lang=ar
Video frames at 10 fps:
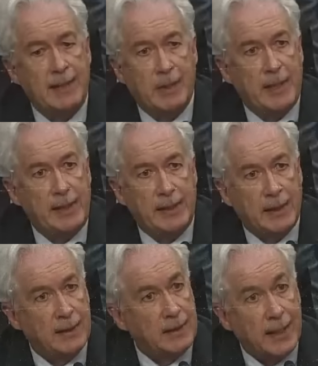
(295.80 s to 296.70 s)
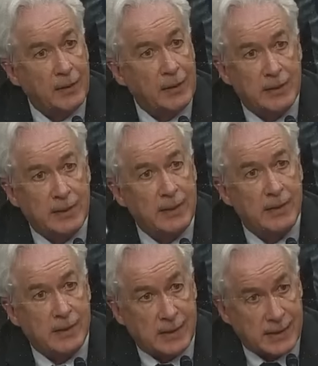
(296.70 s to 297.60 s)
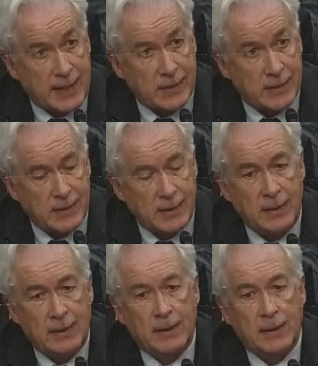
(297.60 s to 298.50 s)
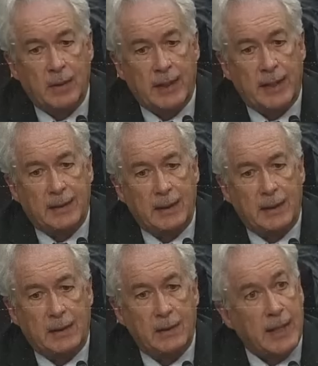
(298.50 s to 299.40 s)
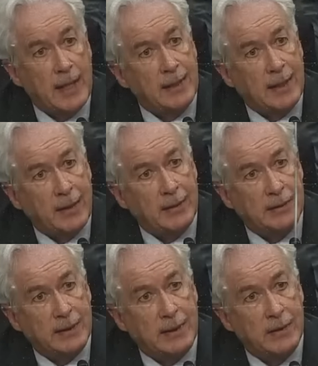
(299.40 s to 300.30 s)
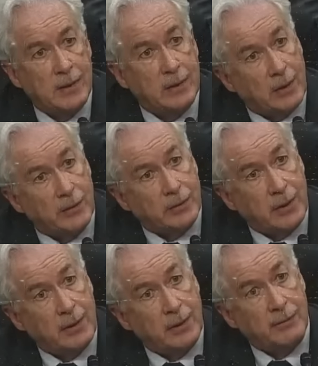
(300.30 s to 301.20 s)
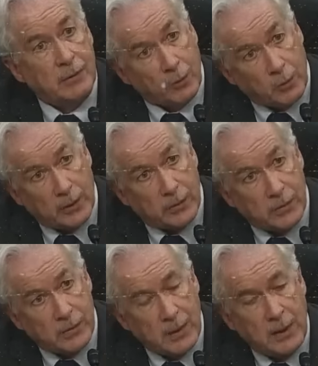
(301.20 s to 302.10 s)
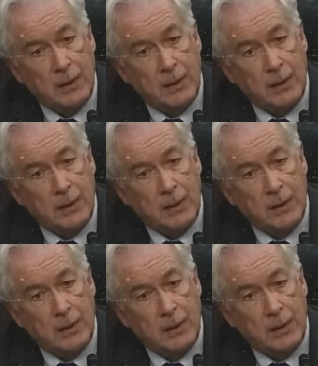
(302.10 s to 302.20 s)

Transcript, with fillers: anybody can guarantee success. What I think you can guarantee is that the alternatives are worse.